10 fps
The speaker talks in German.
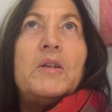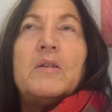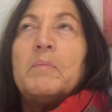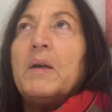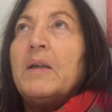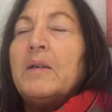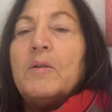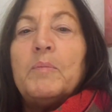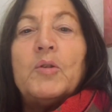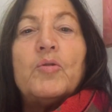jedes
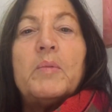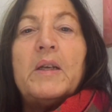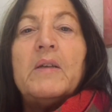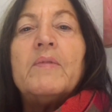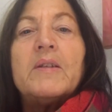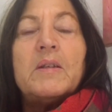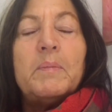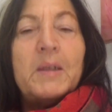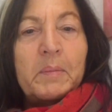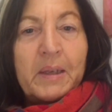Mal mit zu überlegen, was
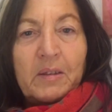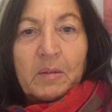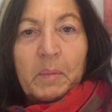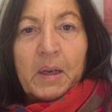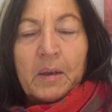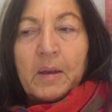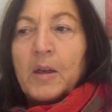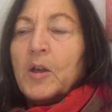ich mit dem Rest mache.